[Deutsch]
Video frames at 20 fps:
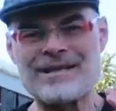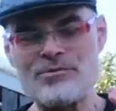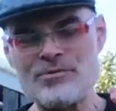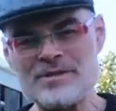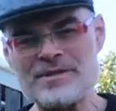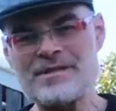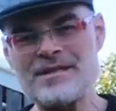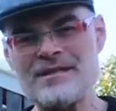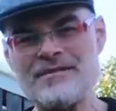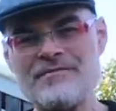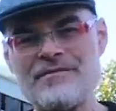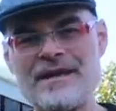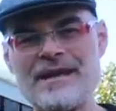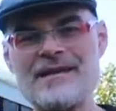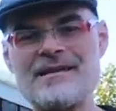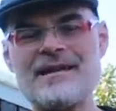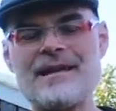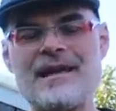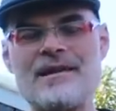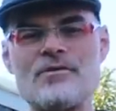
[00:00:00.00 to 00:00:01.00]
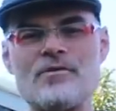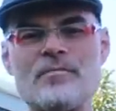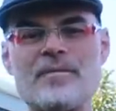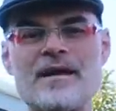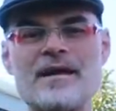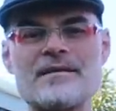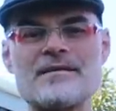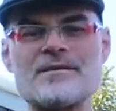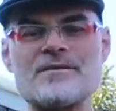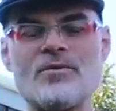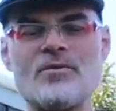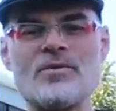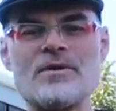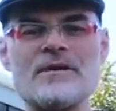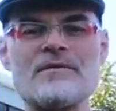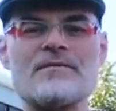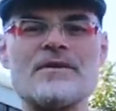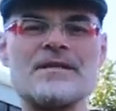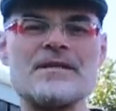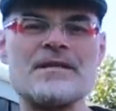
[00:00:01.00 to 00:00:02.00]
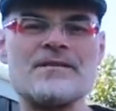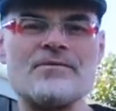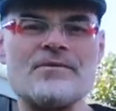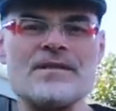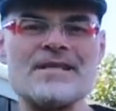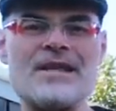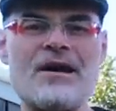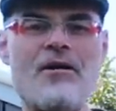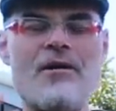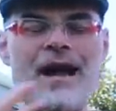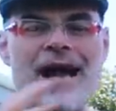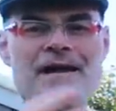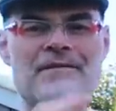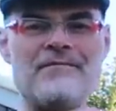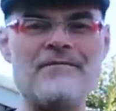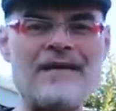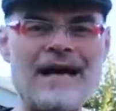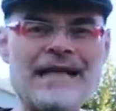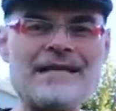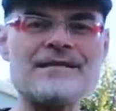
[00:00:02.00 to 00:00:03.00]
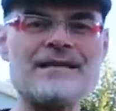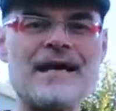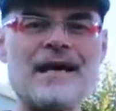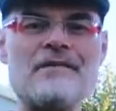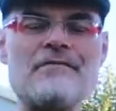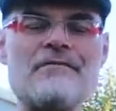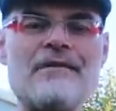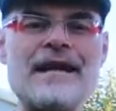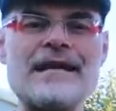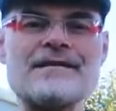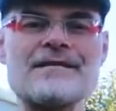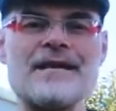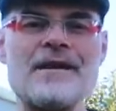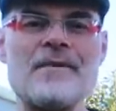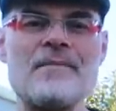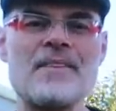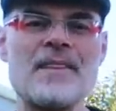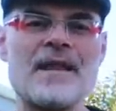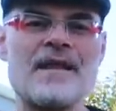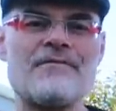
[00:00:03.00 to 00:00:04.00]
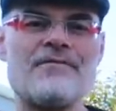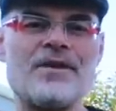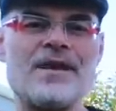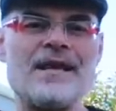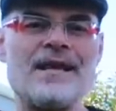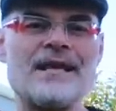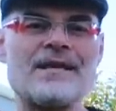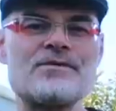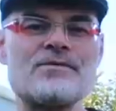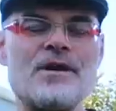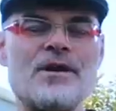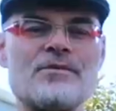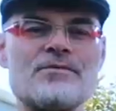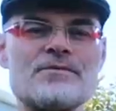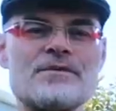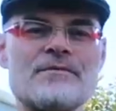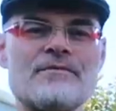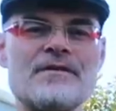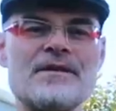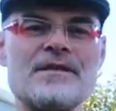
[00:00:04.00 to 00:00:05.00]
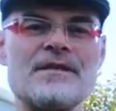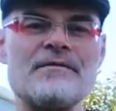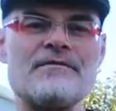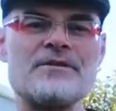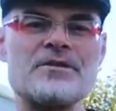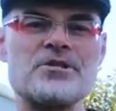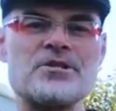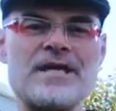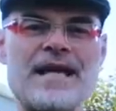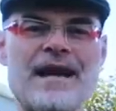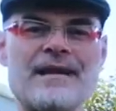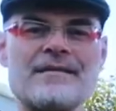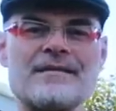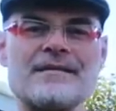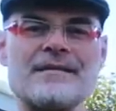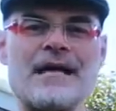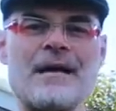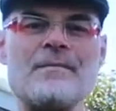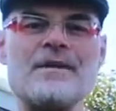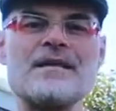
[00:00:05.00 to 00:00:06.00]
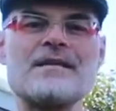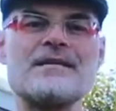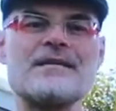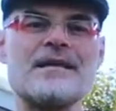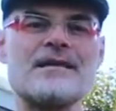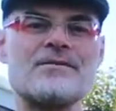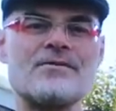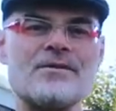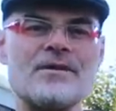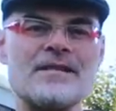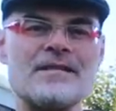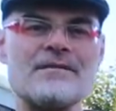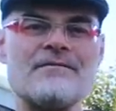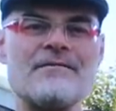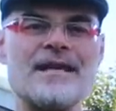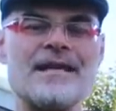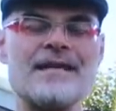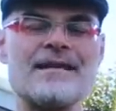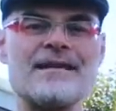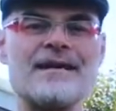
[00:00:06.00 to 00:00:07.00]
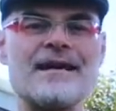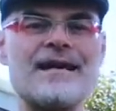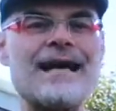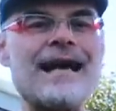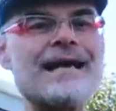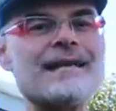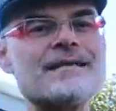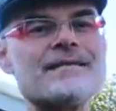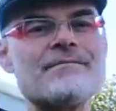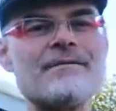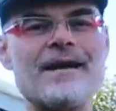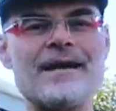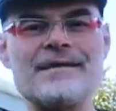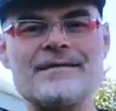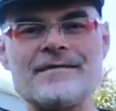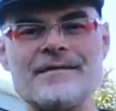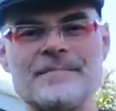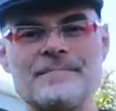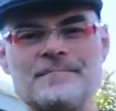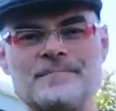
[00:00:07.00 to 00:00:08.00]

durch die fehlende Rekuperation wird natürlich auch ein weiterer Effekt von Elektroautos im Winter verstärkt, nämlich natürlich weniger Reichweite.